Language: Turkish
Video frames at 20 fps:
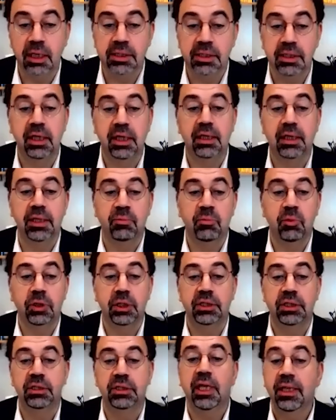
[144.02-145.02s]
gazeteler
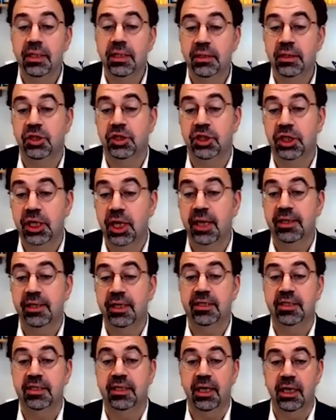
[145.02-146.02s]
demokrasiden
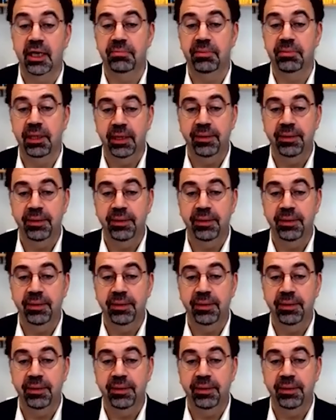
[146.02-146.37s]
şikayet etseler